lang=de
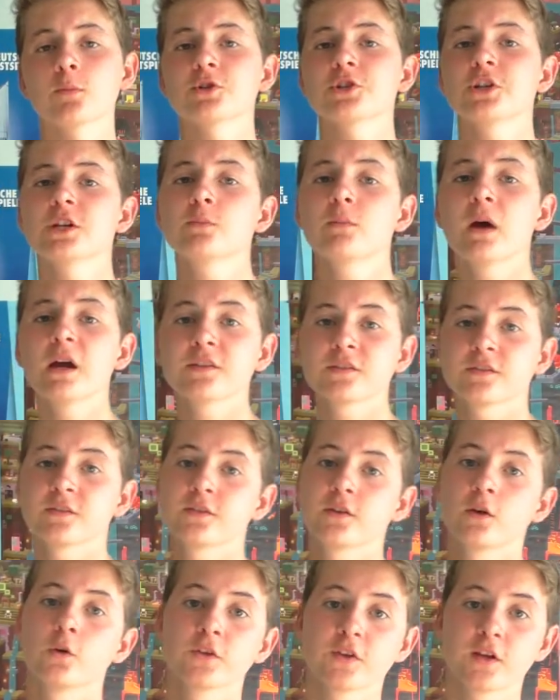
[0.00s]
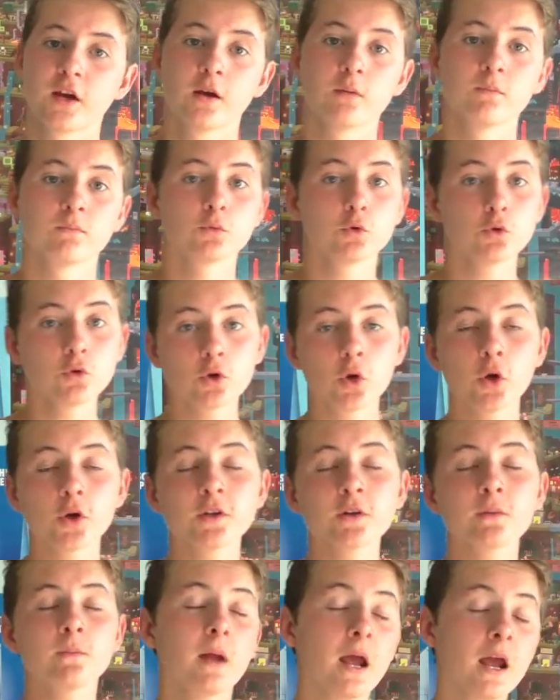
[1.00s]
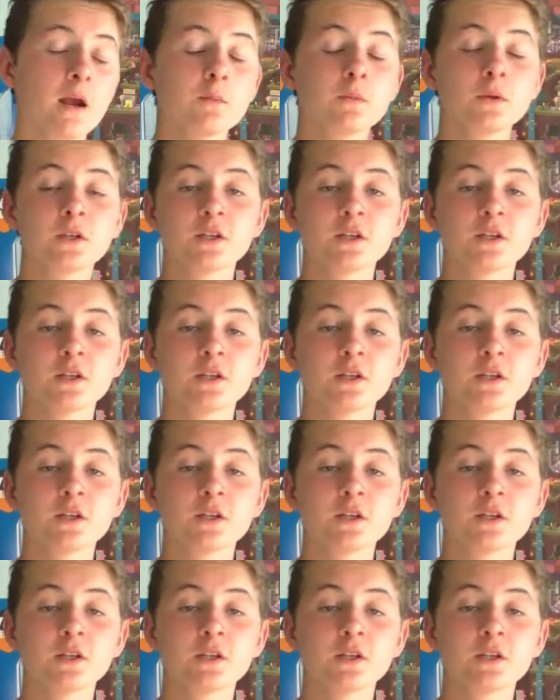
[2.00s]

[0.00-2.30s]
bestehen meistens aus einem Dunkelhäutigen, einem